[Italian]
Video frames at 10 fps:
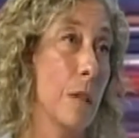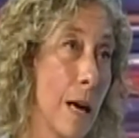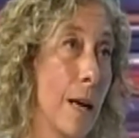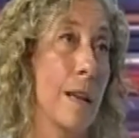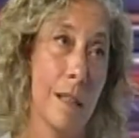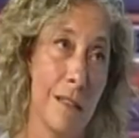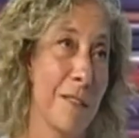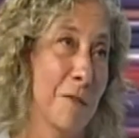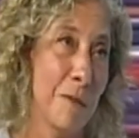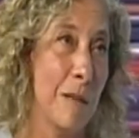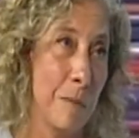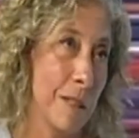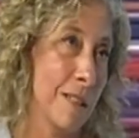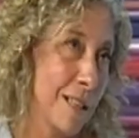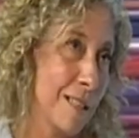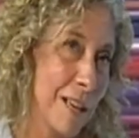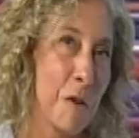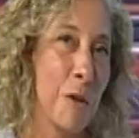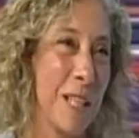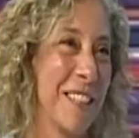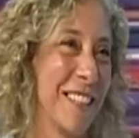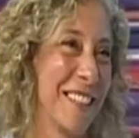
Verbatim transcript: da, veramente da secoli.